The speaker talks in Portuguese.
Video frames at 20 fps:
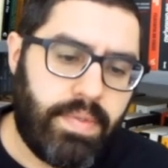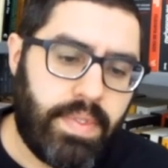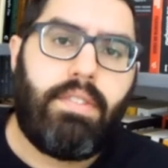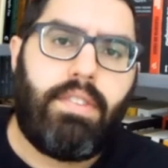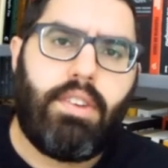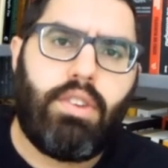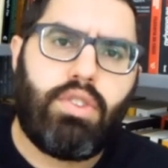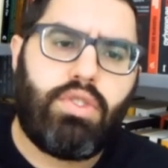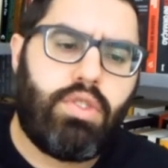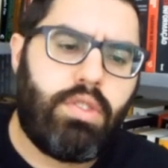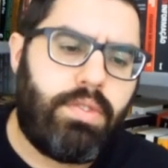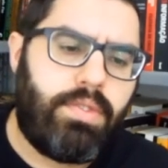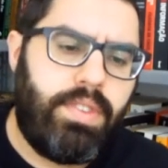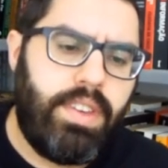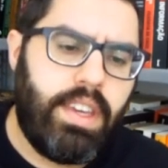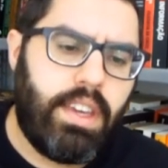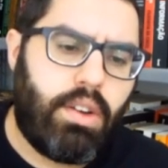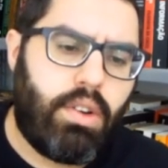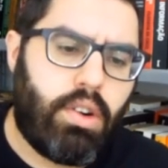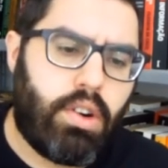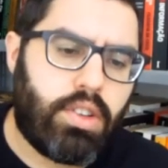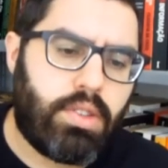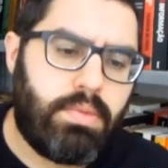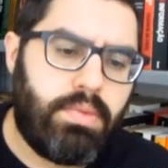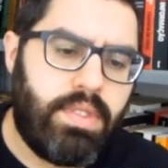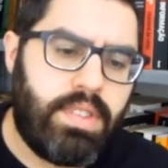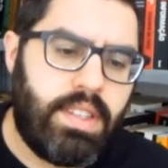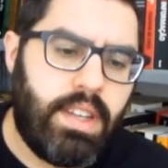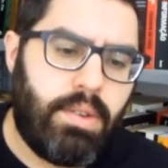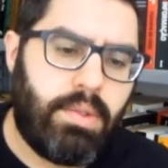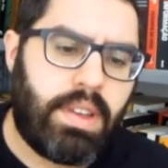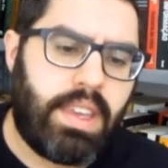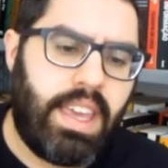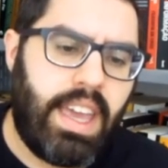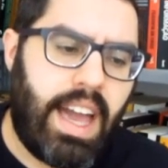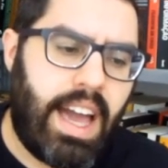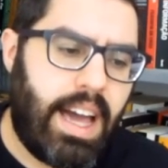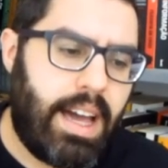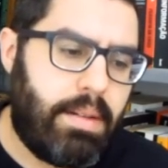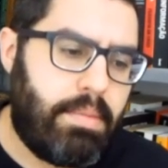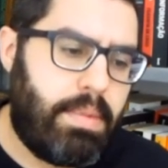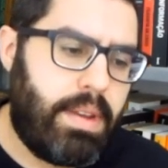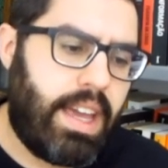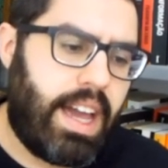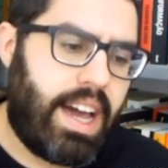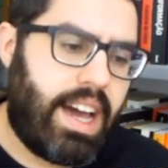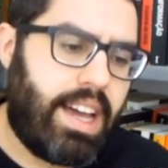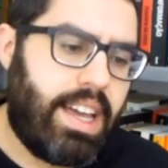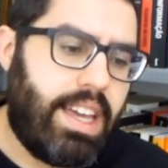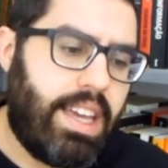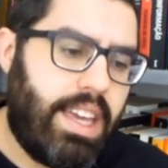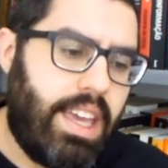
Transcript: Filosofia e Cosmovisão, que abre a